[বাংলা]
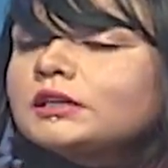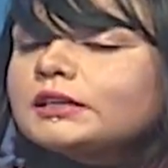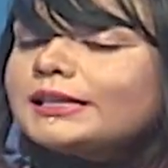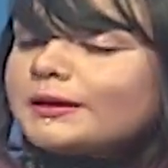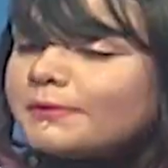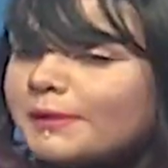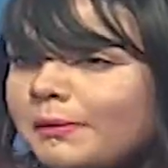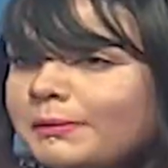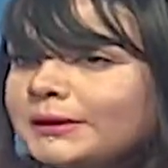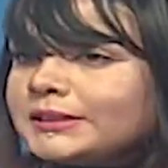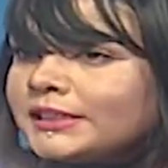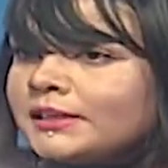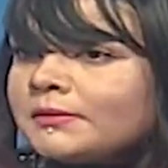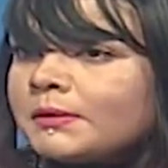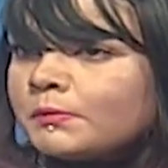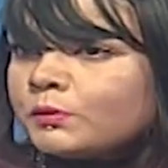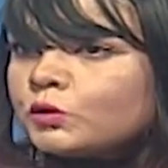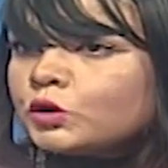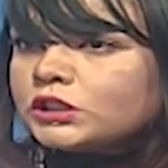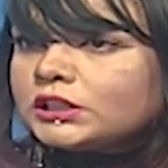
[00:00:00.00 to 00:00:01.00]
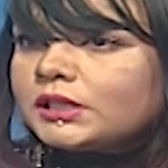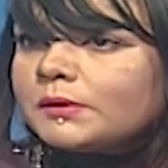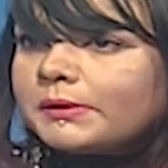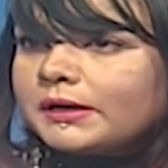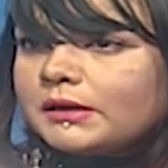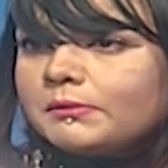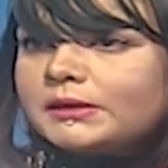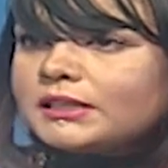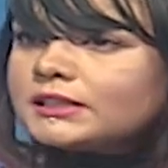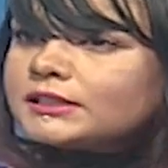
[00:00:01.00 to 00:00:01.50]
কিভাবে জানি আমি বুঝতে
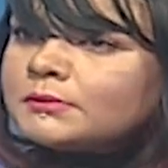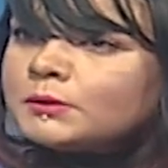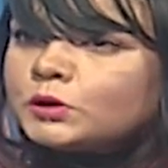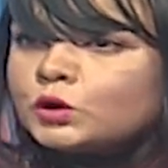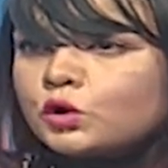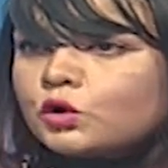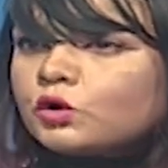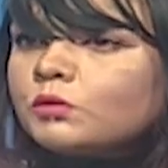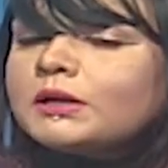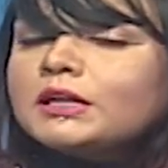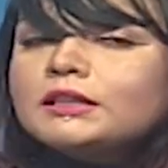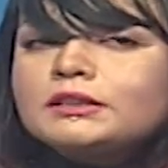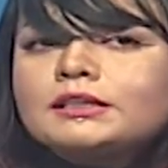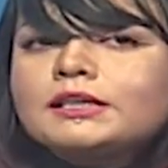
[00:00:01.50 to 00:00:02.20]
পারি বিকজ আমি ছোটোবেলার